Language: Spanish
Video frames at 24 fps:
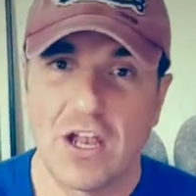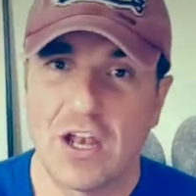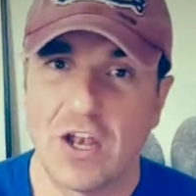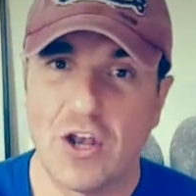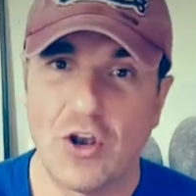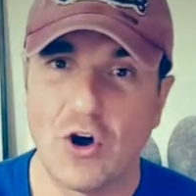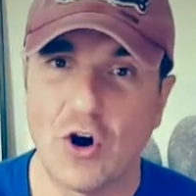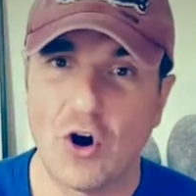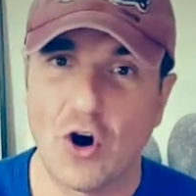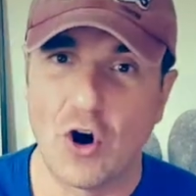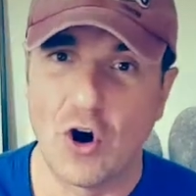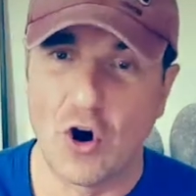
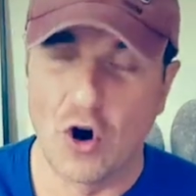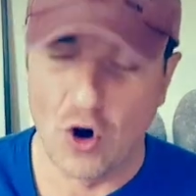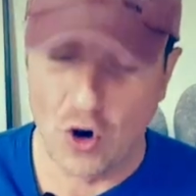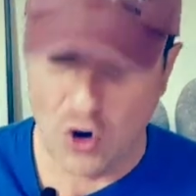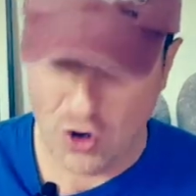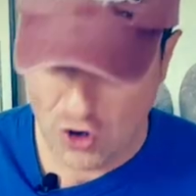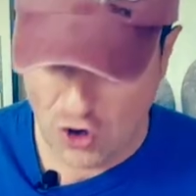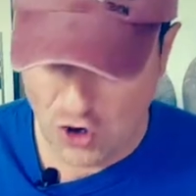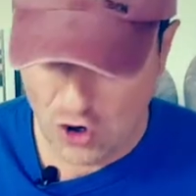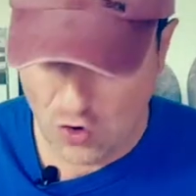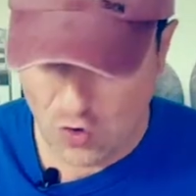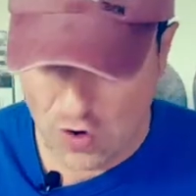
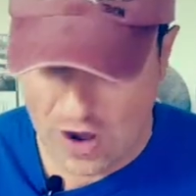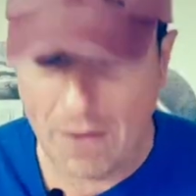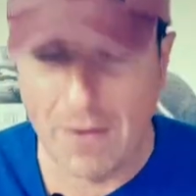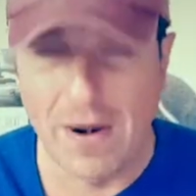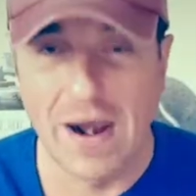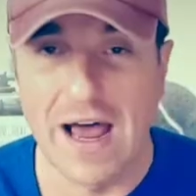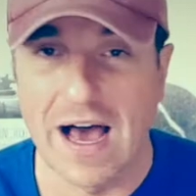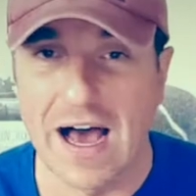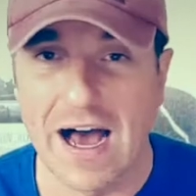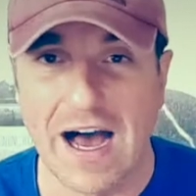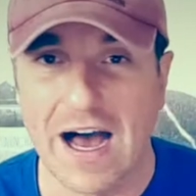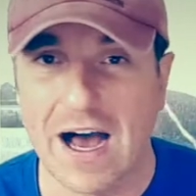no,
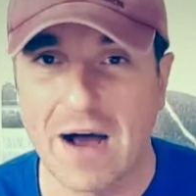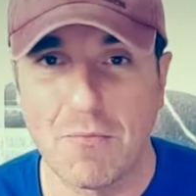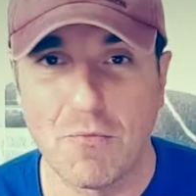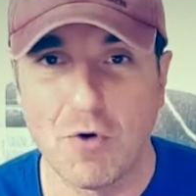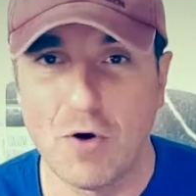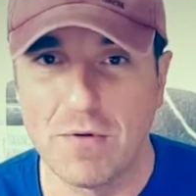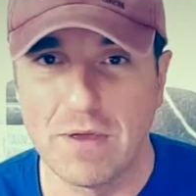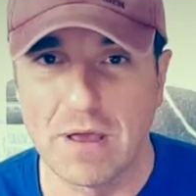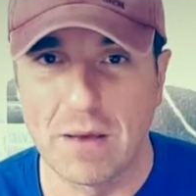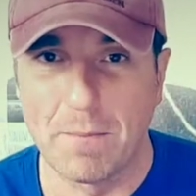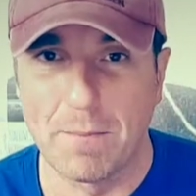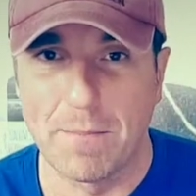habla
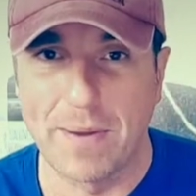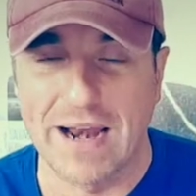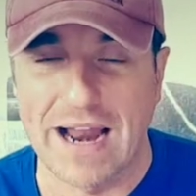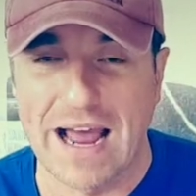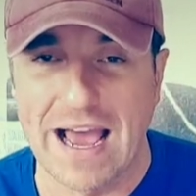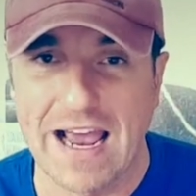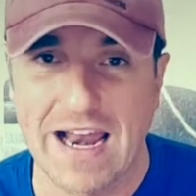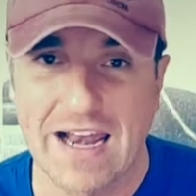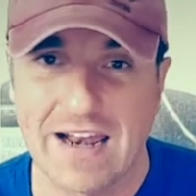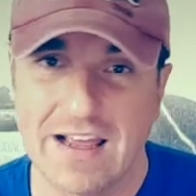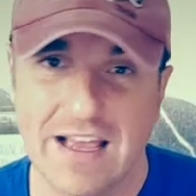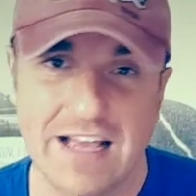muy bien
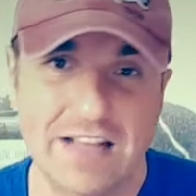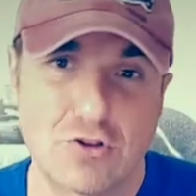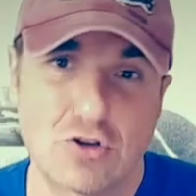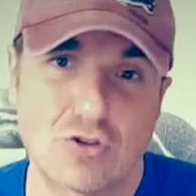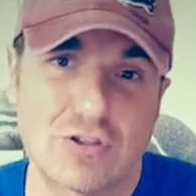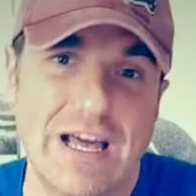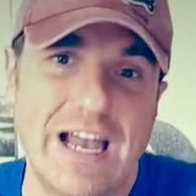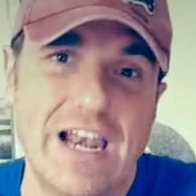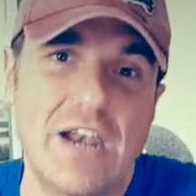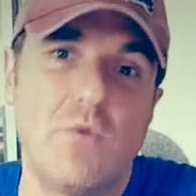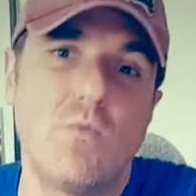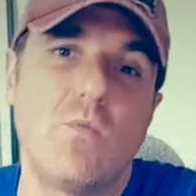para él. En
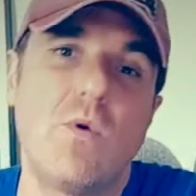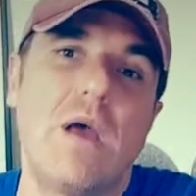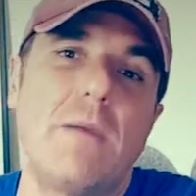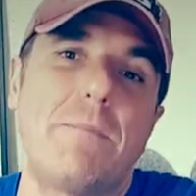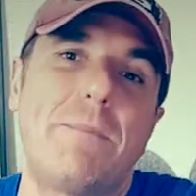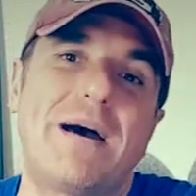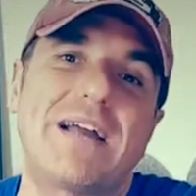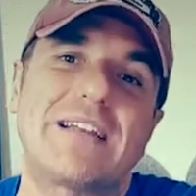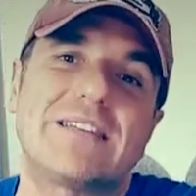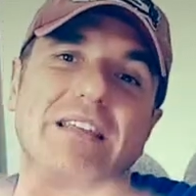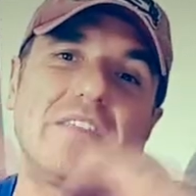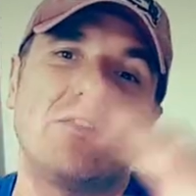total, nueve
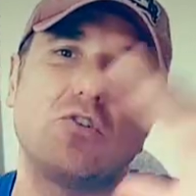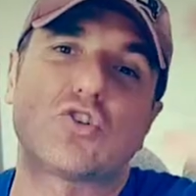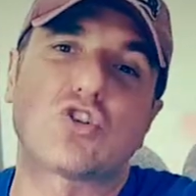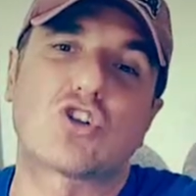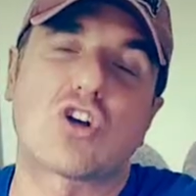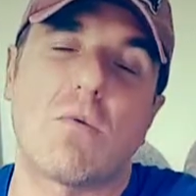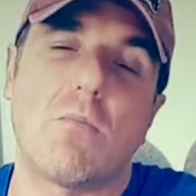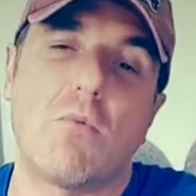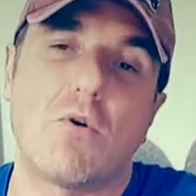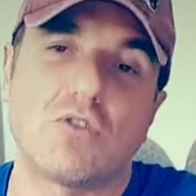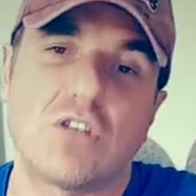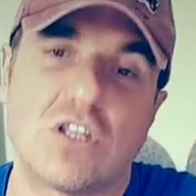partidos
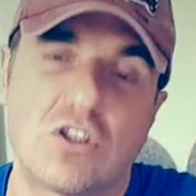como